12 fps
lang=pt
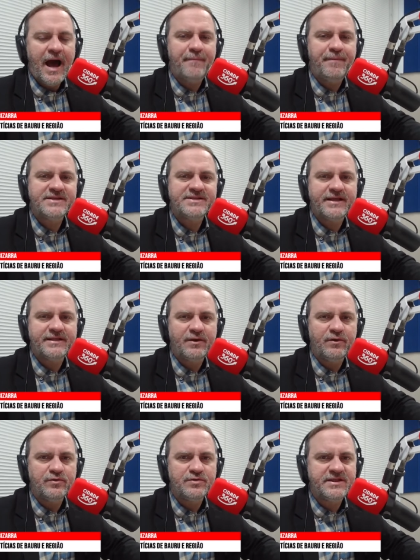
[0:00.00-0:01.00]

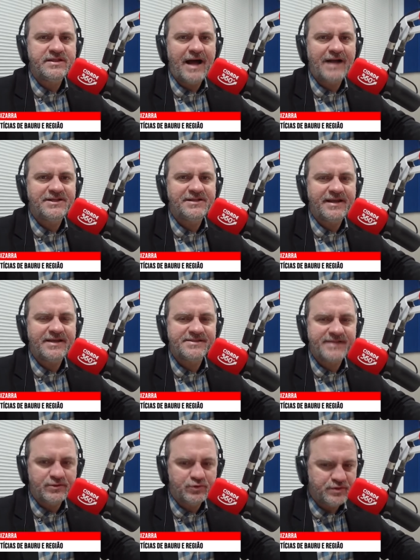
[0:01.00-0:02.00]
apresentam o Cidade
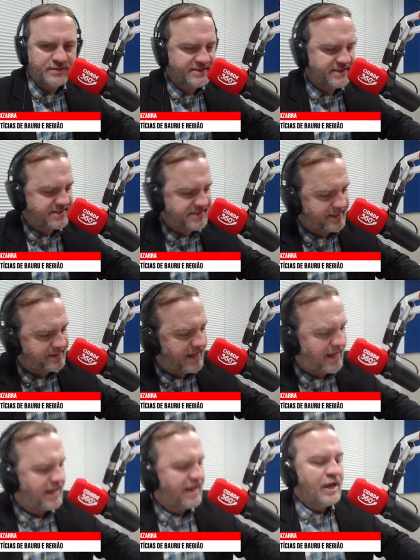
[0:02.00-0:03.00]

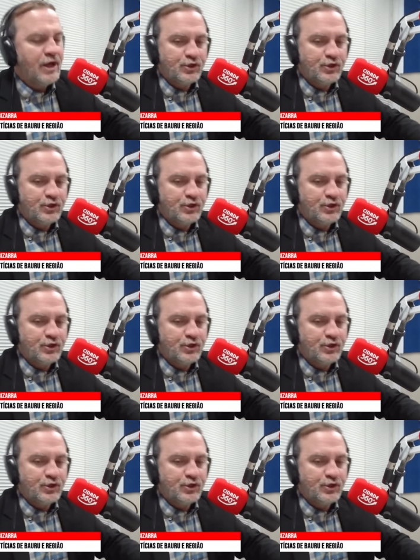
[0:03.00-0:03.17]
360.